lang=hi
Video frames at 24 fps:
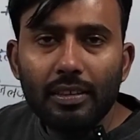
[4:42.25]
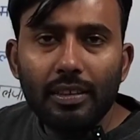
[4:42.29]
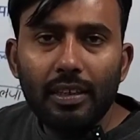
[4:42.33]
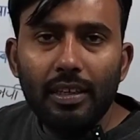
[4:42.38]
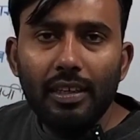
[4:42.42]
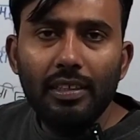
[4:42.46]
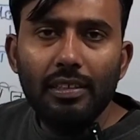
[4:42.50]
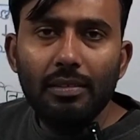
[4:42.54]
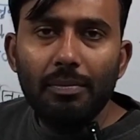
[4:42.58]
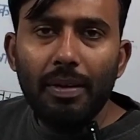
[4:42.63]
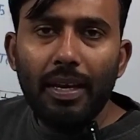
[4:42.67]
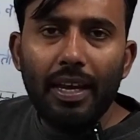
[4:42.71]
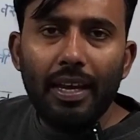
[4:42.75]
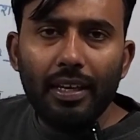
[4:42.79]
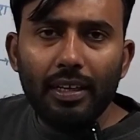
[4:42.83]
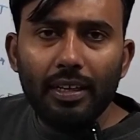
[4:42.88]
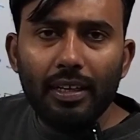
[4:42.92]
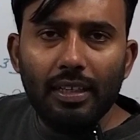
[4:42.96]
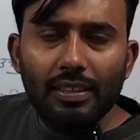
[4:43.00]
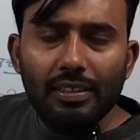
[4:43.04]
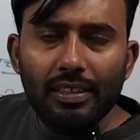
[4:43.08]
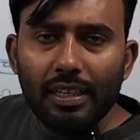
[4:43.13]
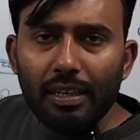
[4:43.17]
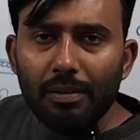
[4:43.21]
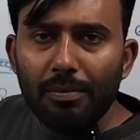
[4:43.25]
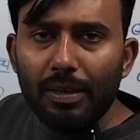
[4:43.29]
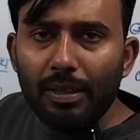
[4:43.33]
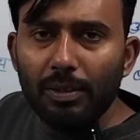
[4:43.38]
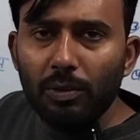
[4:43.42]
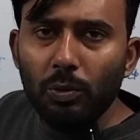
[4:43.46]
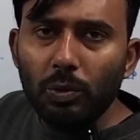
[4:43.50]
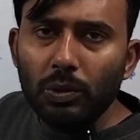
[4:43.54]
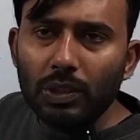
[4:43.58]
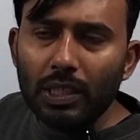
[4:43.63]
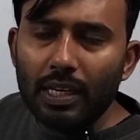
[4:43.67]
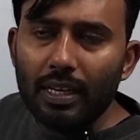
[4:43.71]
सीरीज में एक राजा के
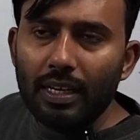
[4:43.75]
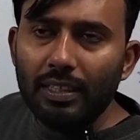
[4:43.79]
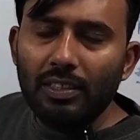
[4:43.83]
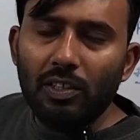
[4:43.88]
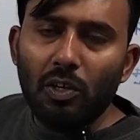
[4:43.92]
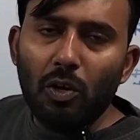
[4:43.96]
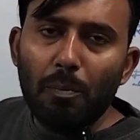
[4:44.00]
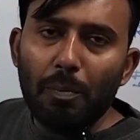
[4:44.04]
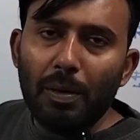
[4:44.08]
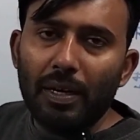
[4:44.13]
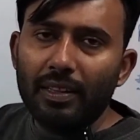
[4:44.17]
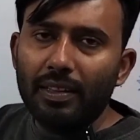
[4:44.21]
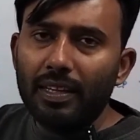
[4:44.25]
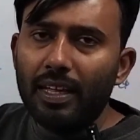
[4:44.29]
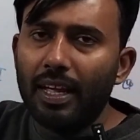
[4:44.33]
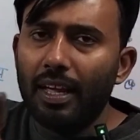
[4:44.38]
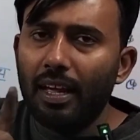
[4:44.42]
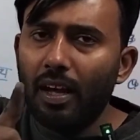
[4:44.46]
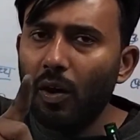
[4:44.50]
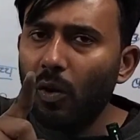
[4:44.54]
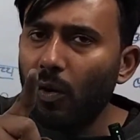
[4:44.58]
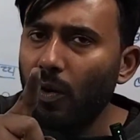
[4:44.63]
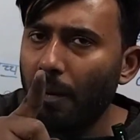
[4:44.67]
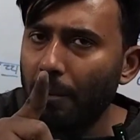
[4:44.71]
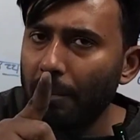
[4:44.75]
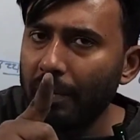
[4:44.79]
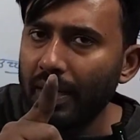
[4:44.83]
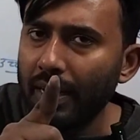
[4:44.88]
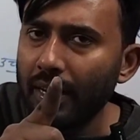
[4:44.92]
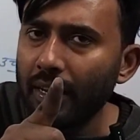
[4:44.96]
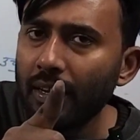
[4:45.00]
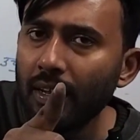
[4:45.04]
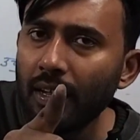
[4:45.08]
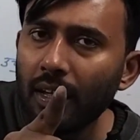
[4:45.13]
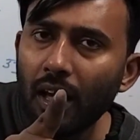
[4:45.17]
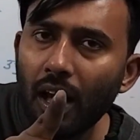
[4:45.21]
बाद दूसरे राजा को पढ़ना है और
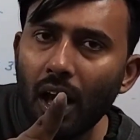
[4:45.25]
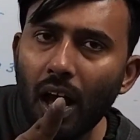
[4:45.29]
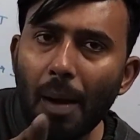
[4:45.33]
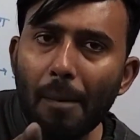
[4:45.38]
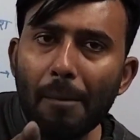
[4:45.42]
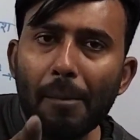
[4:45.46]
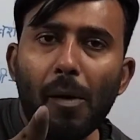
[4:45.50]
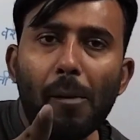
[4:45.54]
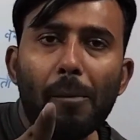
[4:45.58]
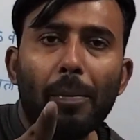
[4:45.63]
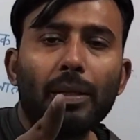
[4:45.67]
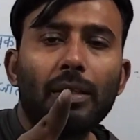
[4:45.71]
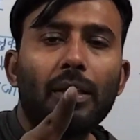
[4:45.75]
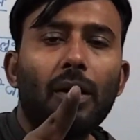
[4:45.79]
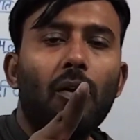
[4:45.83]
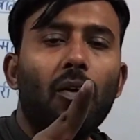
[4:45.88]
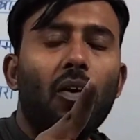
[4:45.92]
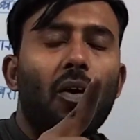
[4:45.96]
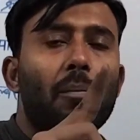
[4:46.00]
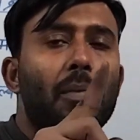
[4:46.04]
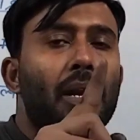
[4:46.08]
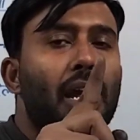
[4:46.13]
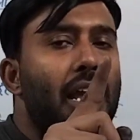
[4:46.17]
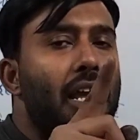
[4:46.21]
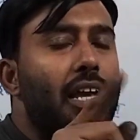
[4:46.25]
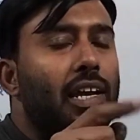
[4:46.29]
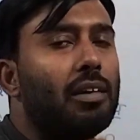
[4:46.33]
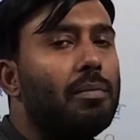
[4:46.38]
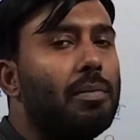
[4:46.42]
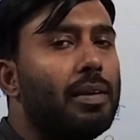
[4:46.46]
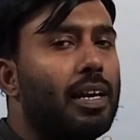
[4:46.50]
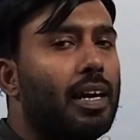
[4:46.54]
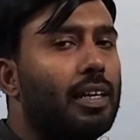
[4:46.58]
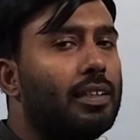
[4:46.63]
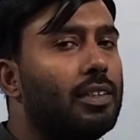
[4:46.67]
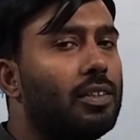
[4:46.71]
हमने आपको पता होगा हमने
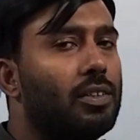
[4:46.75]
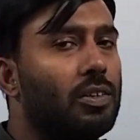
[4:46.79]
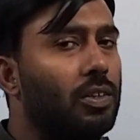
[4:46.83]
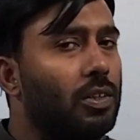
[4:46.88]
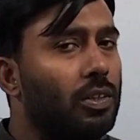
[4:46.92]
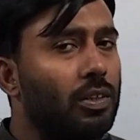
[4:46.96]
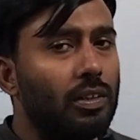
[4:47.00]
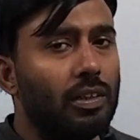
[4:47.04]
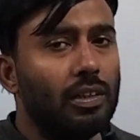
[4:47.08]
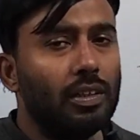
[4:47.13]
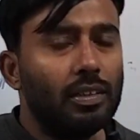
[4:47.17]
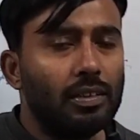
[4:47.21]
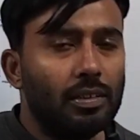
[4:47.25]
एक भी राजा को